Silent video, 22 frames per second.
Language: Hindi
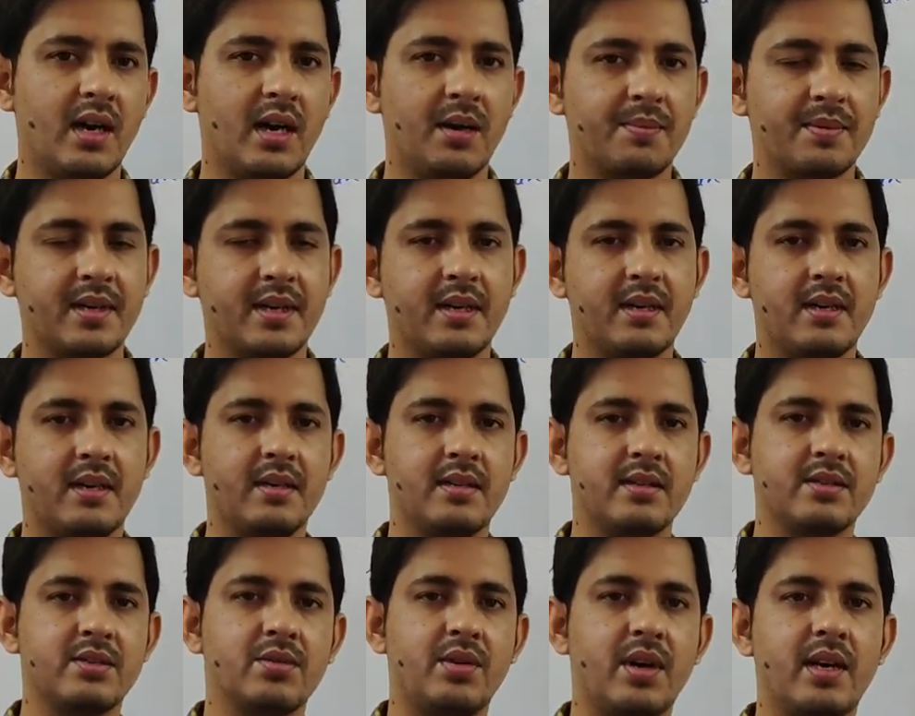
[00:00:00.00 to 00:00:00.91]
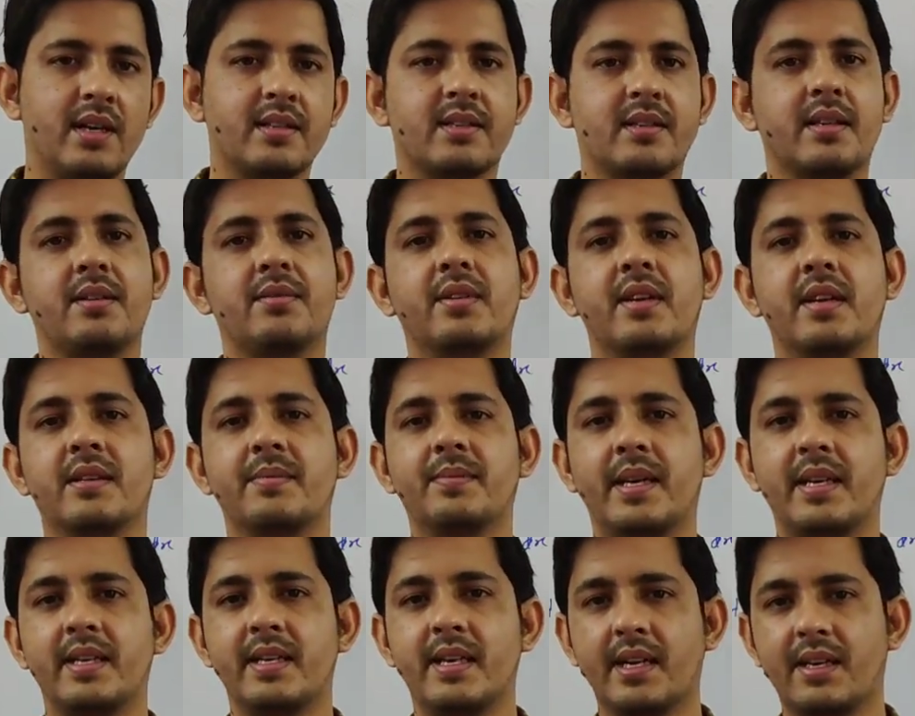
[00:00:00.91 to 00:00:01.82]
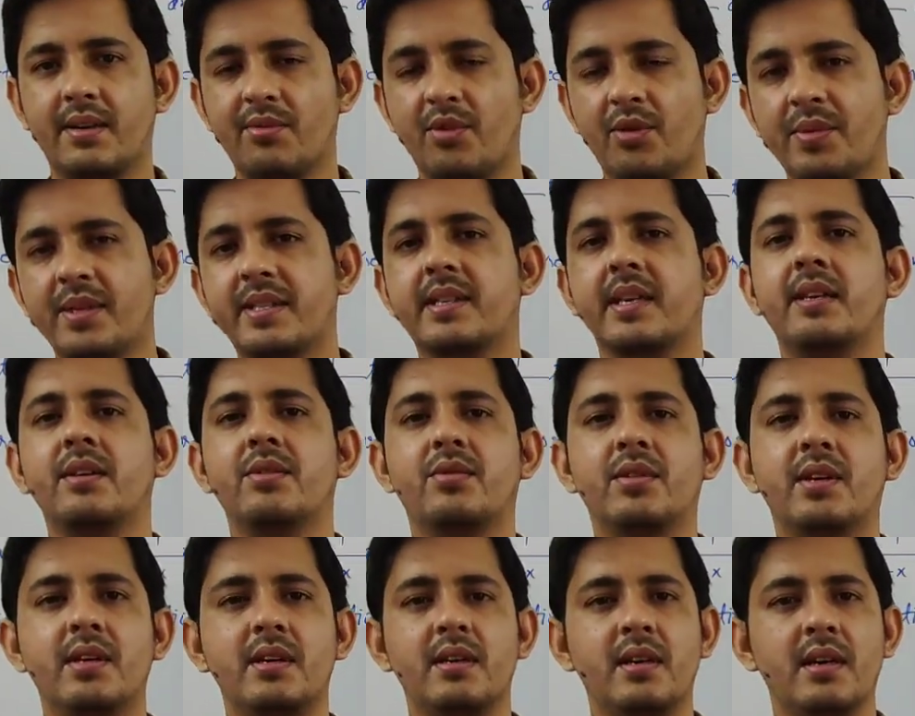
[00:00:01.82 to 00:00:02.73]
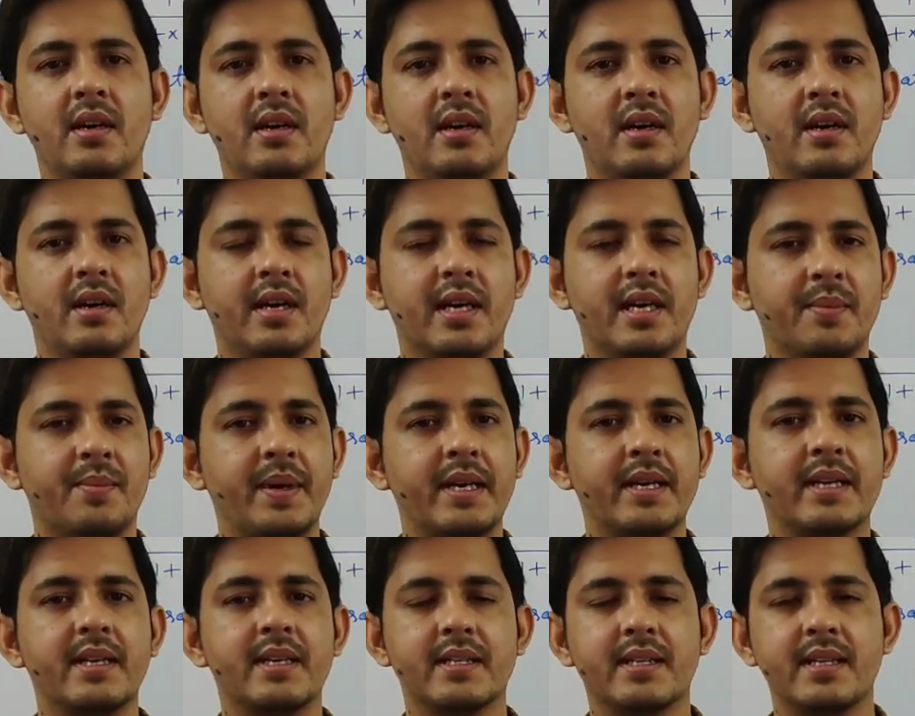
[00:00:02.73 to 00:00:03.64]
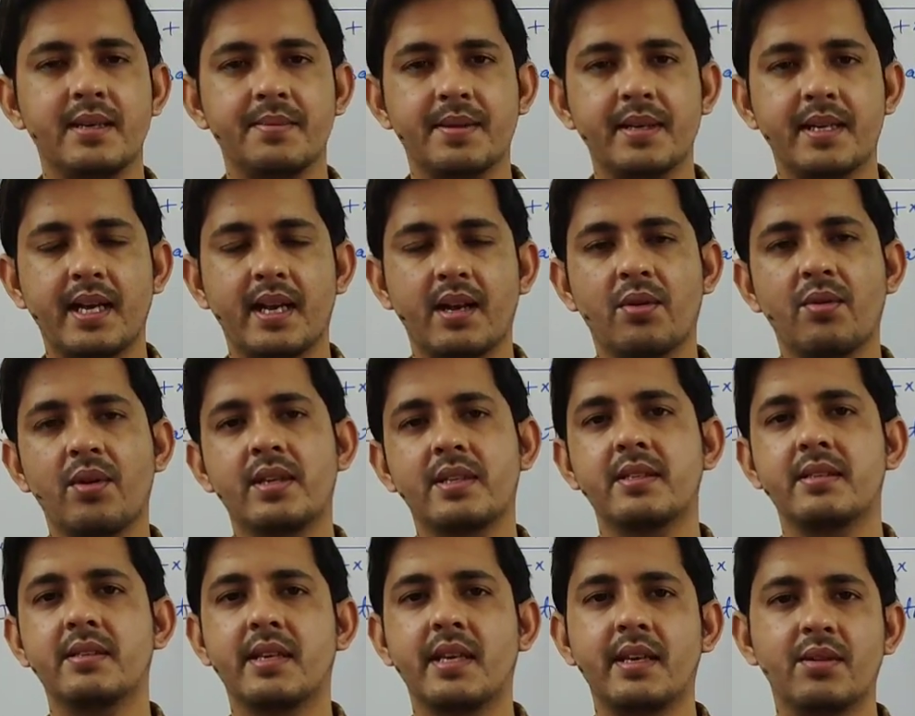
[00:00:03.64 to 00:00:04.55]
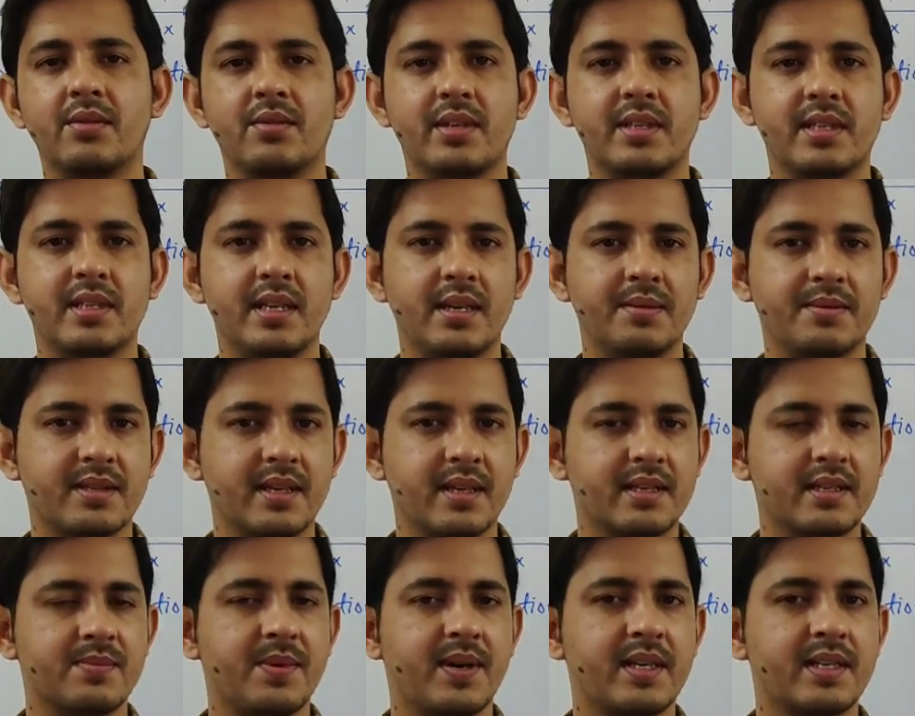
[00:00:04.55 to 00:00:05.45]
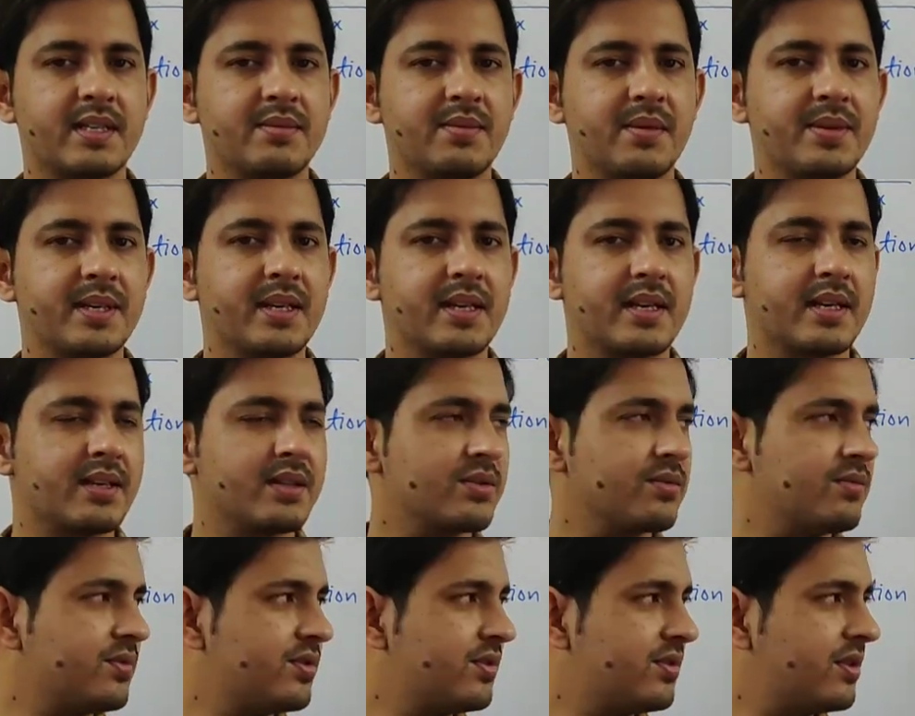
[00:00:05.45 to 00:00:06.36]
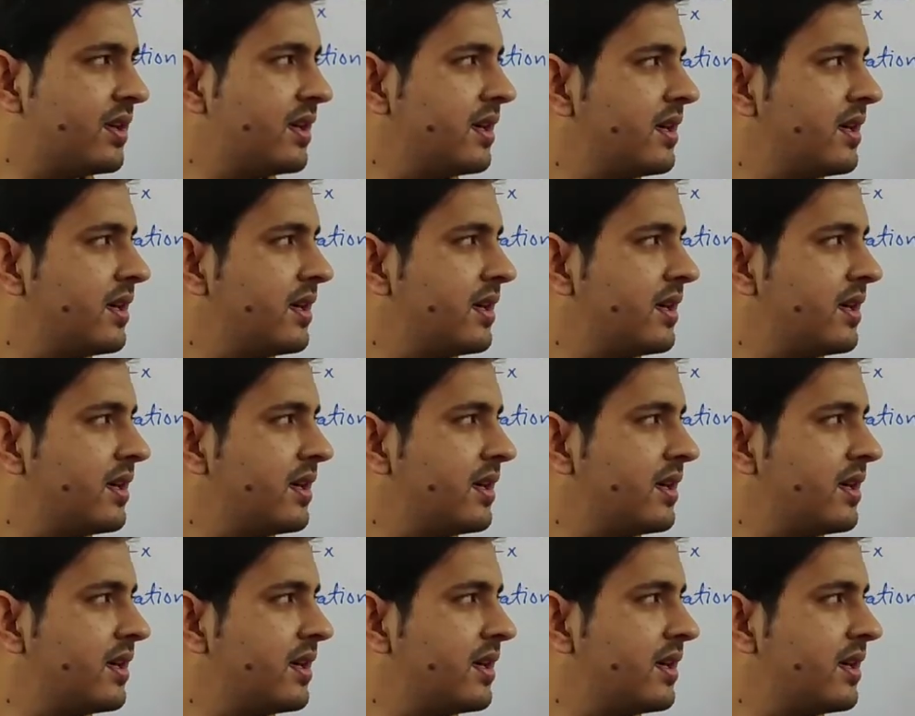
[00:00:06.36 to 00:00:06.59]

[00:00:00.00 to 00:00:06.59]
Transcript: आपका जो आंसर है वो गलत माना जाएगा वो भी सही होगा डिपेंड करता है आपके कैलकुलेशन सही होनी चाहिए आप सिक्स पार्ट्स में भी कर रहे हैं तो वो